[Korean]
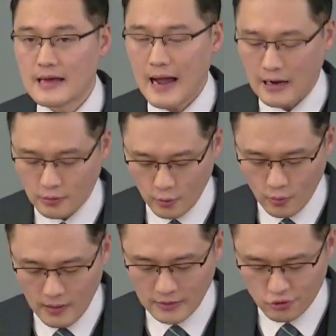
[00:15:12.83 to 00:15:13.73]

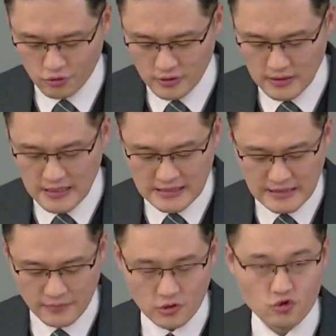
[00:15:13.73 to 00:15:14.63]
악독과 투기를
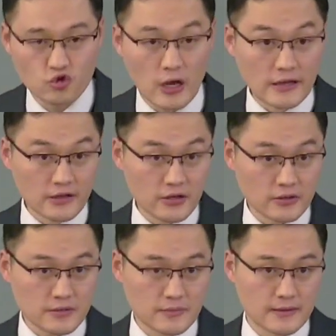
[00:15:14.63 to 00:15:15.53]
일삼는
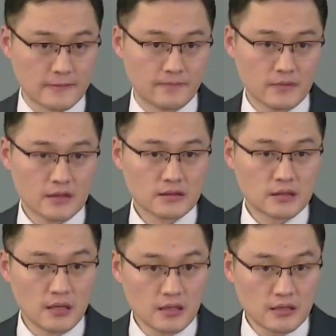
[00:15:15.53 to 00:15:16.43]
죄인들이었습니다.
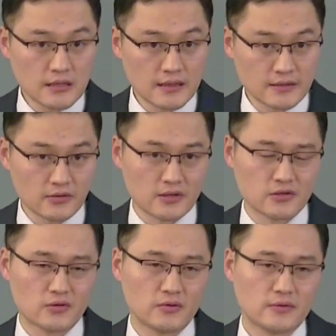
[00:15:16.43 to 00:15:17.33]
들키지 않아서 그랬죠.